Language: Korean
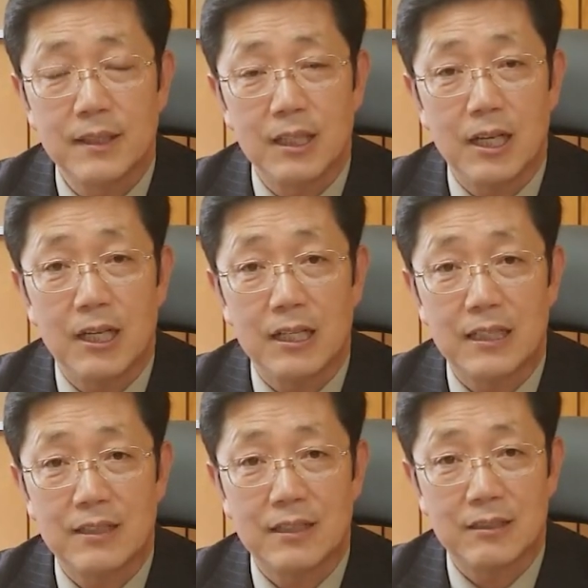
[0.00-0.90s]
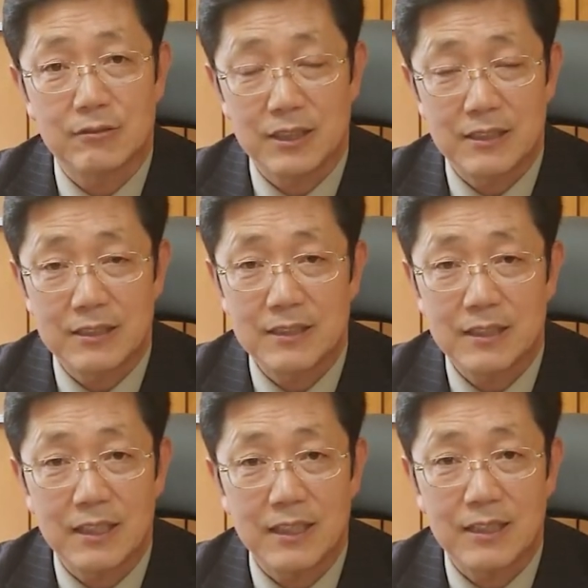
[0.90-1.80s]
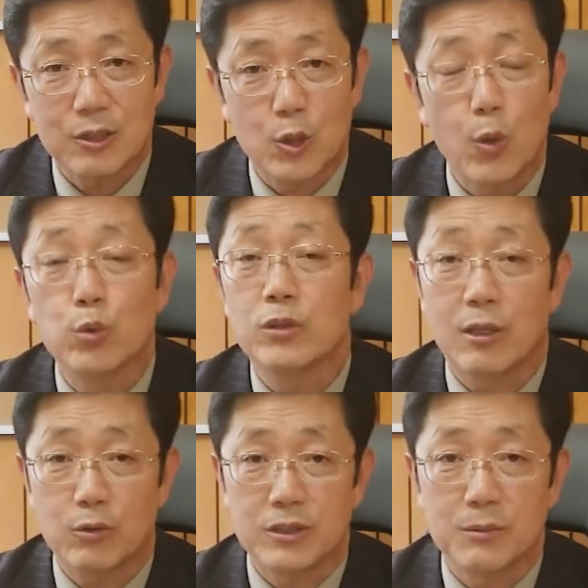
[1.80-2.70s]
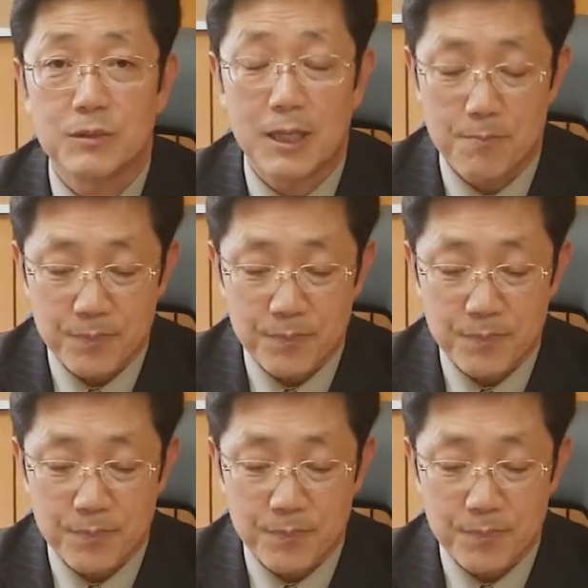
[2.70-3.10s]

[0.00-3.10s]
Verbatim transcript: 아, 우리를 아, 교훈하고 있습니다.